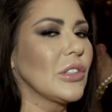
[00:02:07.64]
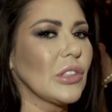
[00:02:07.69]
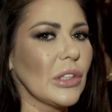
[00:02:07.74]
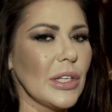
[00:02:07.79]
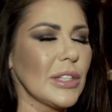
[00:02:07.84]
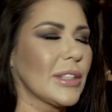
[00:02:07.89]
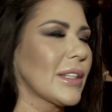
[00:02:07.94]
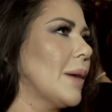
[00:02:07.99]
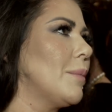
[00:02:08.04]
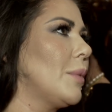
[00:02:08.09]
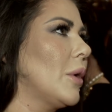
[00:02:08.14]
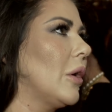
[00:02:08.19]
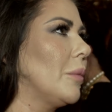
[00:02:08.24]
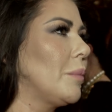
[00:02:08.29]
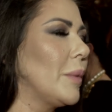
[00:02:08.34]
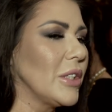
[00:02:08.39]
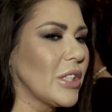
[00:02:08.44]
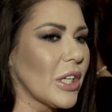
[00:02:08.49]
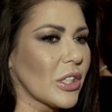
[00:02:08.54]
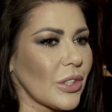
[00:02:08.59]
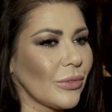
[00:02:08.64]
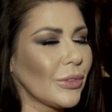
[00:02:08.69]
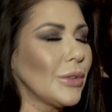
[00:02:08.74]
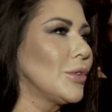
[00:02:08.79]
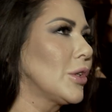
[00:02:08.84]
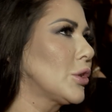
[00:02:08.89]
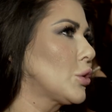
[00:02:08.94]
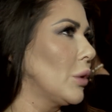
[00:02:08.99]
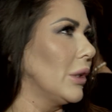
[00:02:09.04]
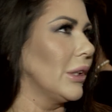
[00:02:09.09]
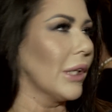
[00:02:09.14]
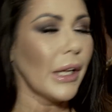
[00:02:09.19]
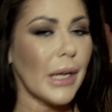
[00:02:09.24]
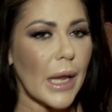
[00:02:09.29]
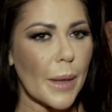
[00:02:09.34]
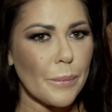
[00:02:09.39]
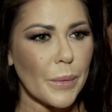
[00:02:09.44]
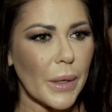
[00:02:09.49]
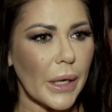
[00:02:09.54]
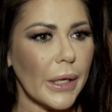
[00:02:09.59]
stylistka, bo powiedziała, że w tym się czuje
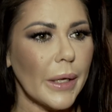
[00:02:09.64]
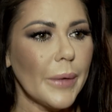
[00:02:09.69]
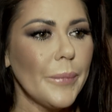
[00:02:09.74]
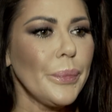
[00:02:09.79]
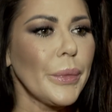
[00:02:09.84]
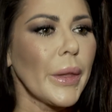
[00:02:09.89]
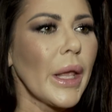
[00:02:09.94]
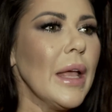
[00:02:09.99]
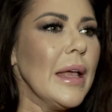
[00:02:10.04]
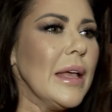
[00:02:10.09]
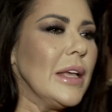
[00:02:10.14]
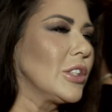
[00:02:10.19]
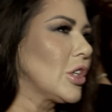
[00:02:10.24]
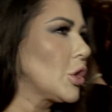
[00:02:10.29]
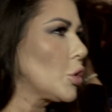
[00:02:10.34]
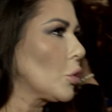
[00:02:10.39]
najlepiej, że